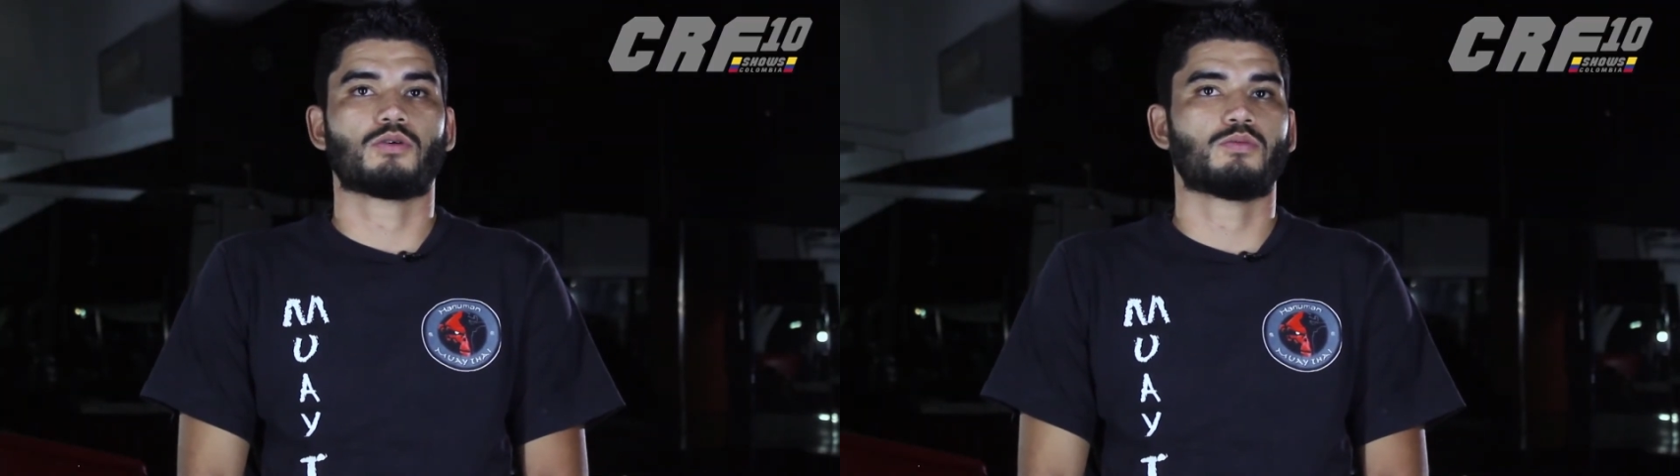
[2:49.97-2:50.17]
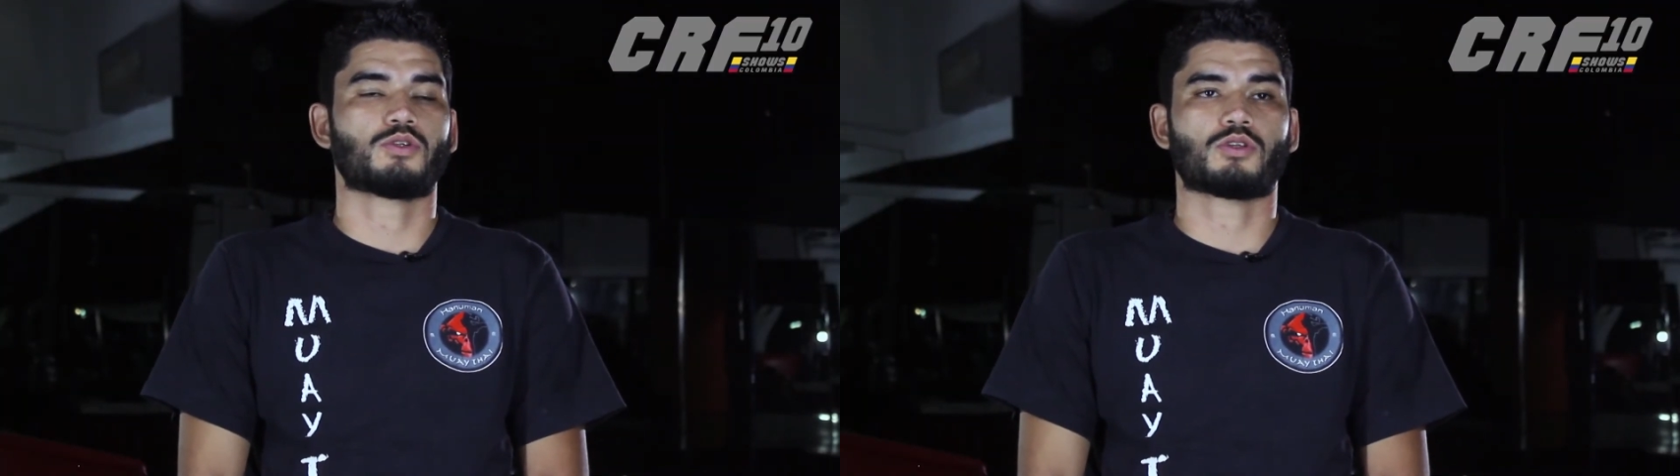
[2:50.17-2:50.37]

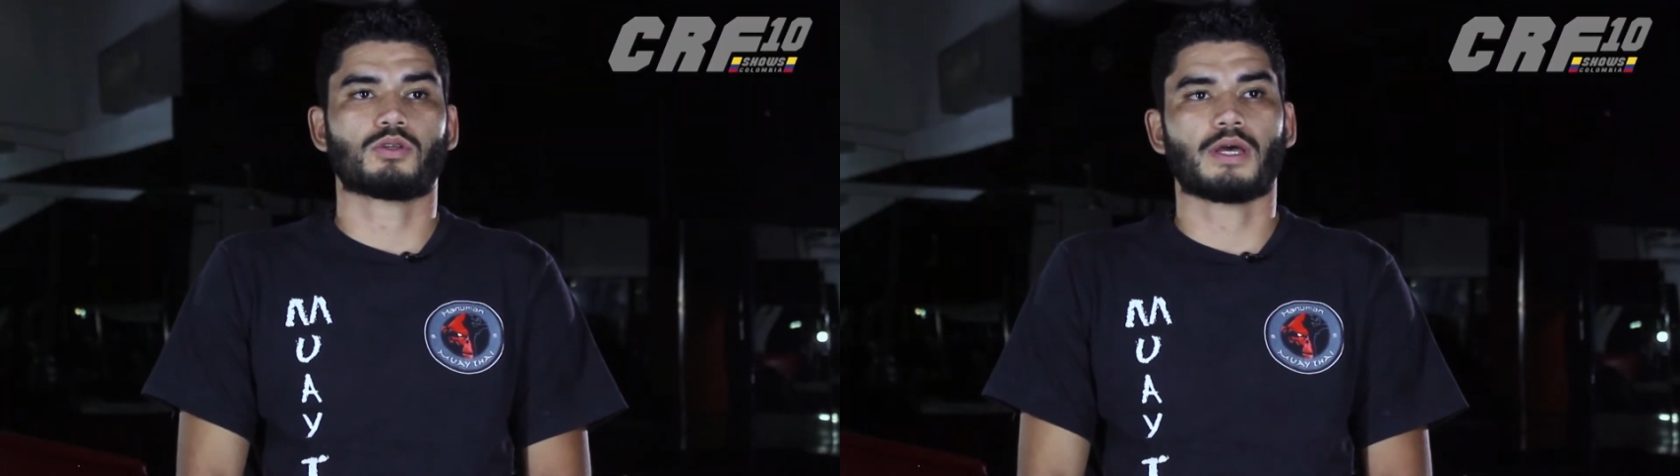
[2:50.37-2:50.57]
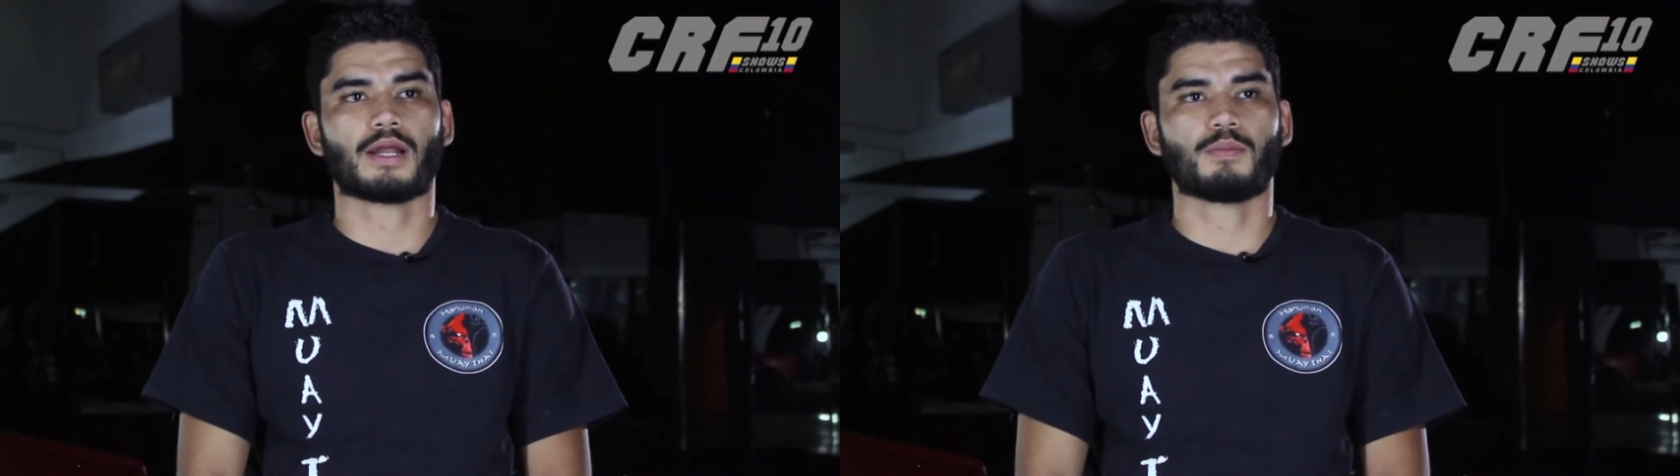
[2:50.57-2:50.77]
con un
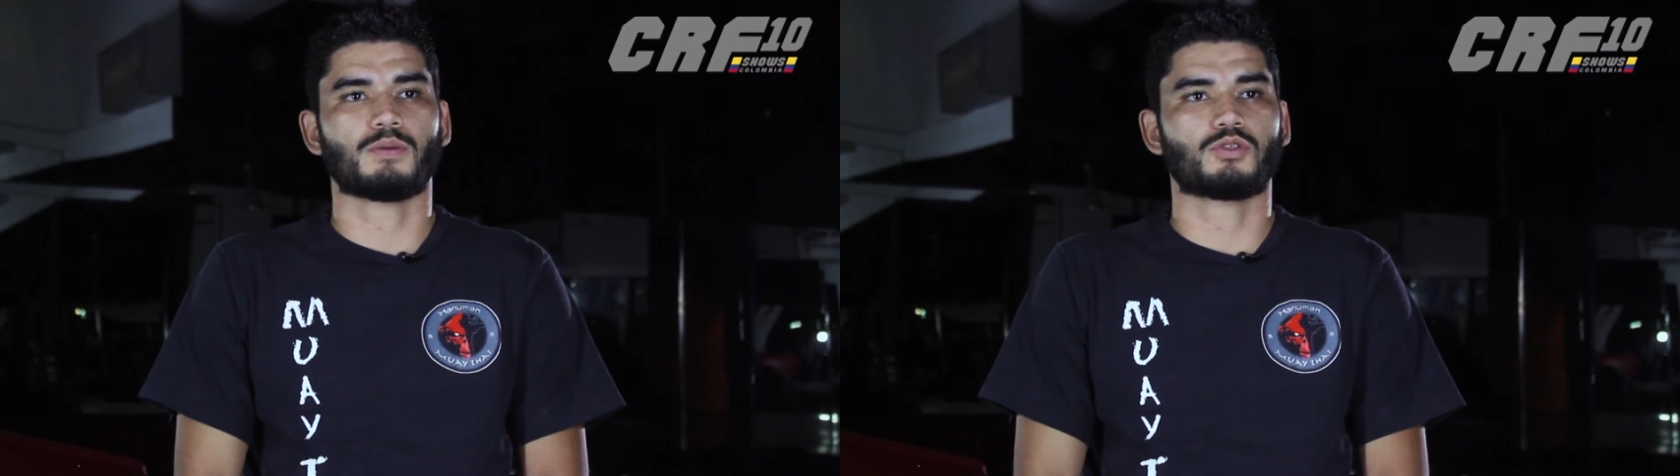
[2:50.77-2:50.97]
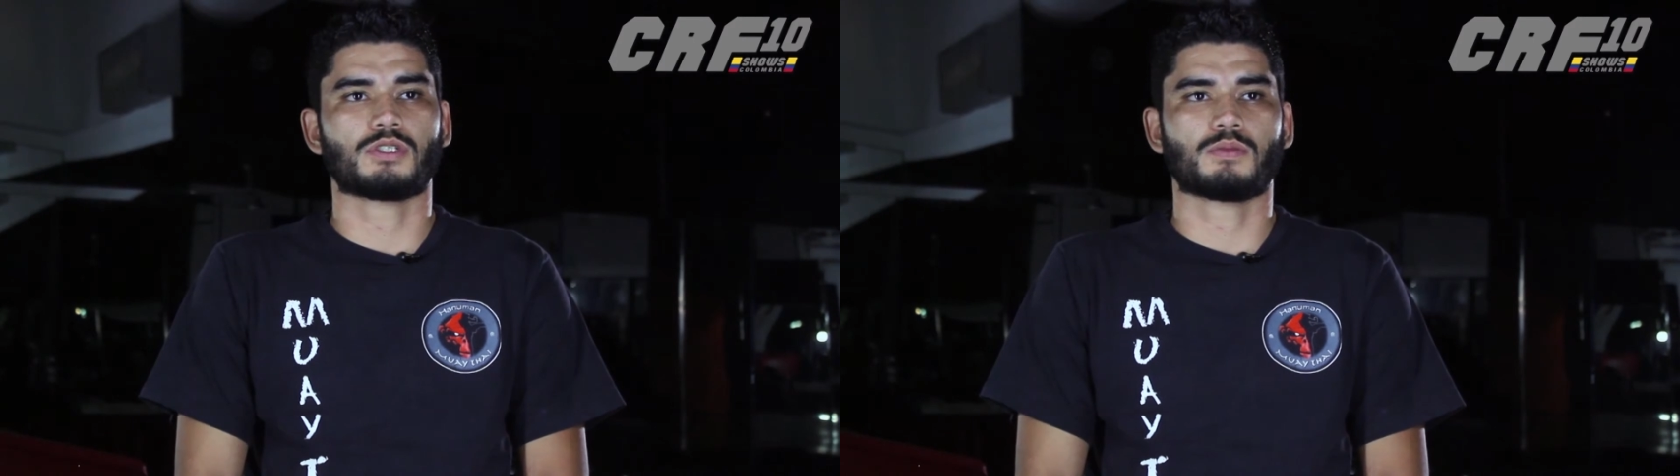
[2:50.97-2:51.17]
montón de
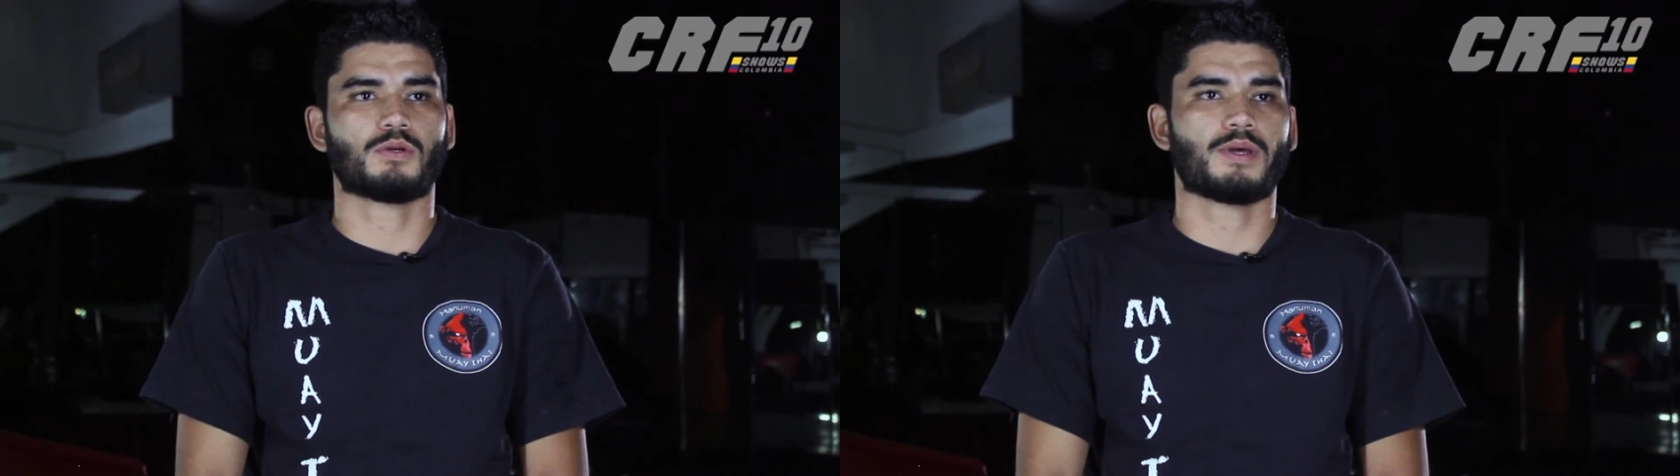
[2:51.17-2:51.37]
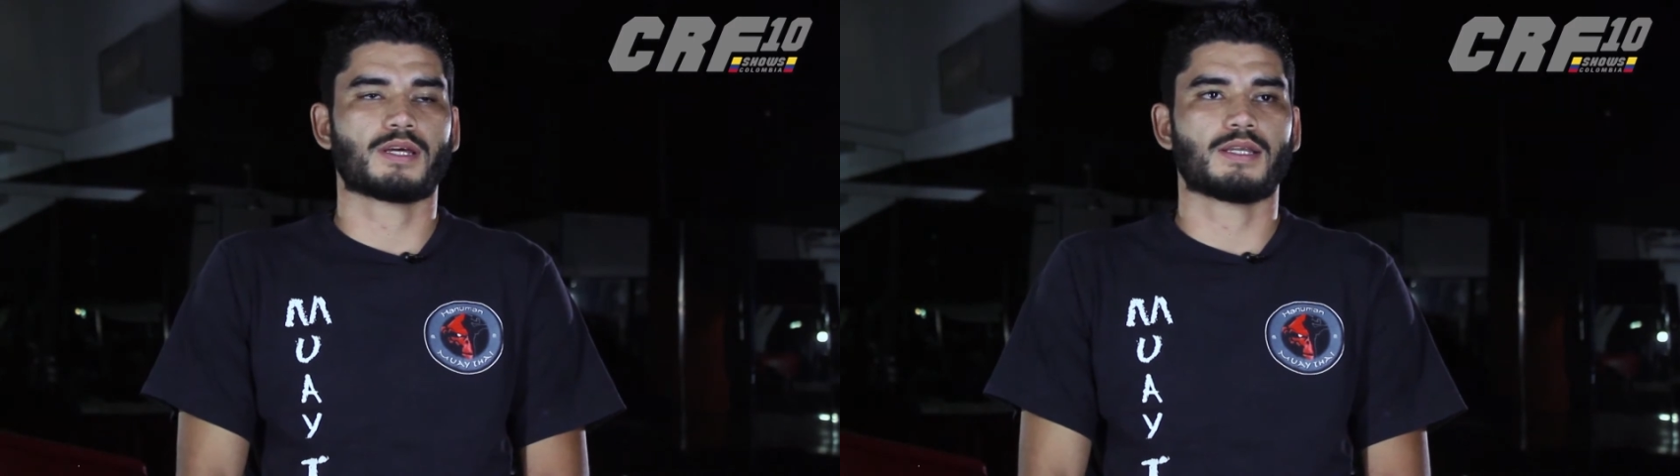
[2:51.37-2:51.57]
armas muchísimo más